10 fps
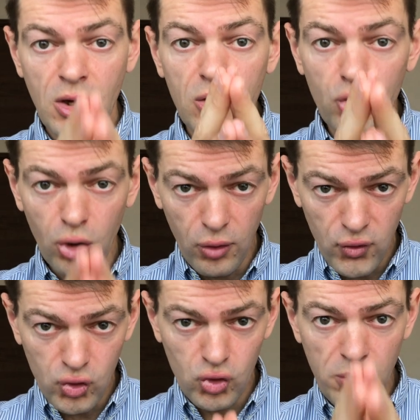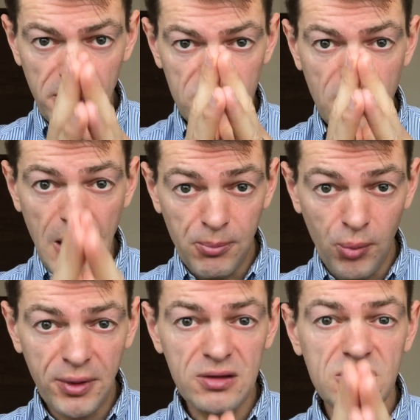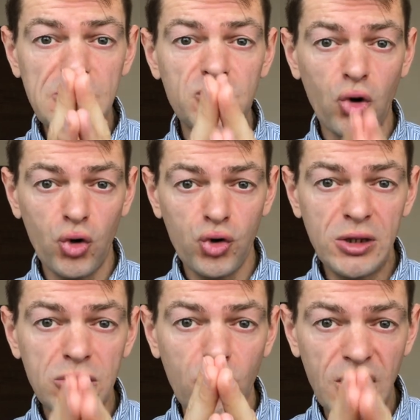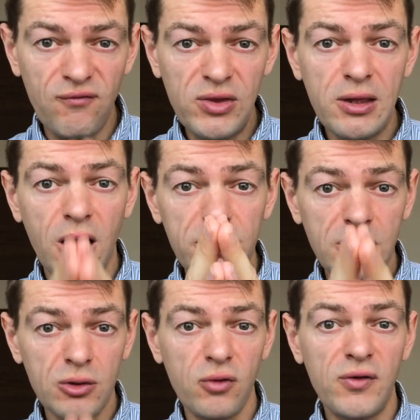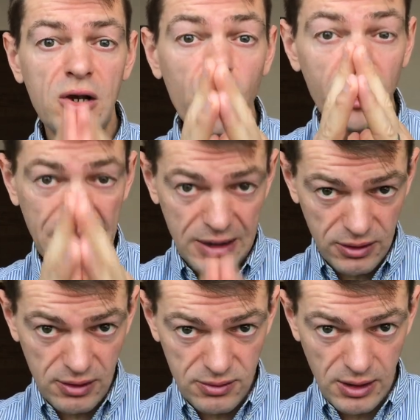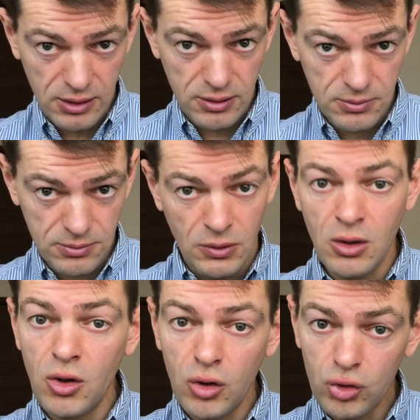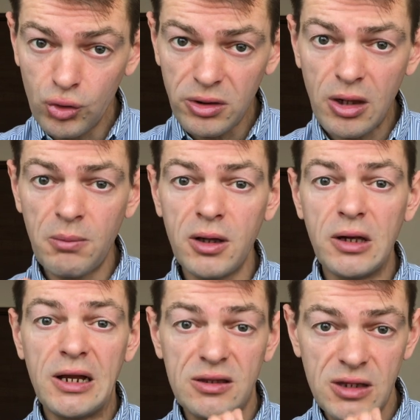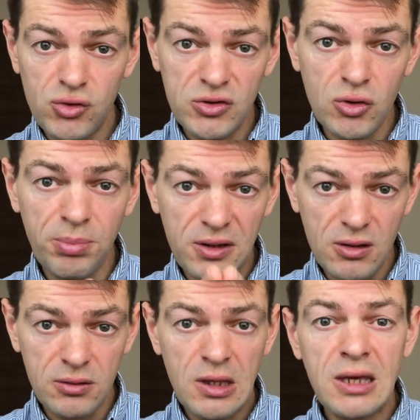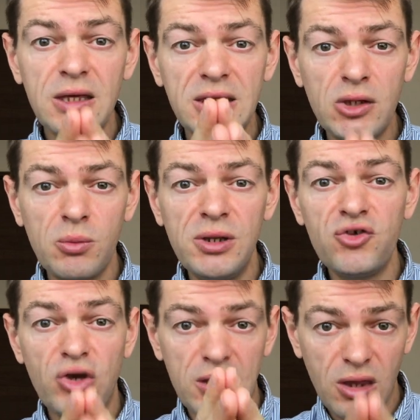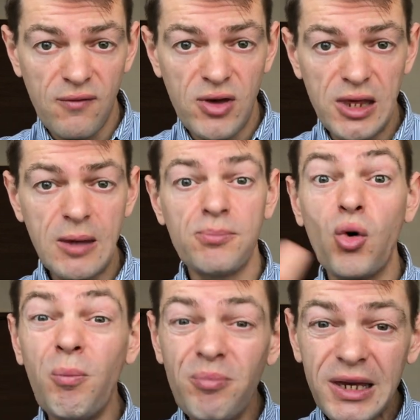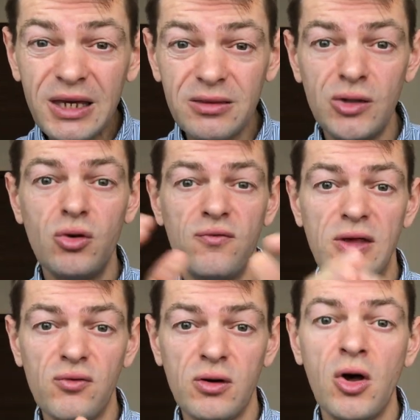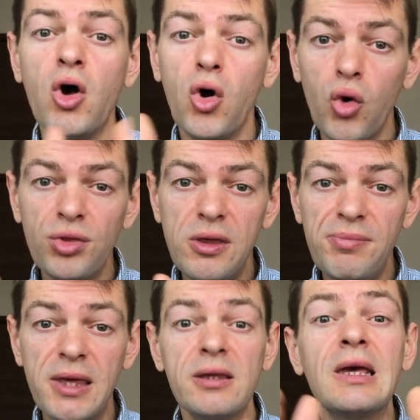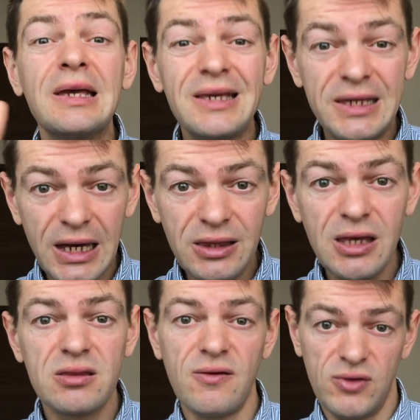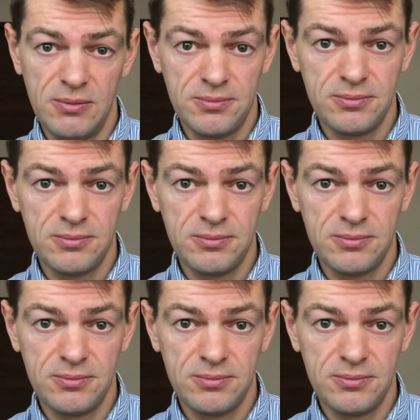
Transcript: Le revenu de base a pour principe de reconnaître la vie en tant que valeur intrinsèque, contrairement à la situation présente qui oblige à travailler pour mériter de vivre. On dit bien gagner sa vie.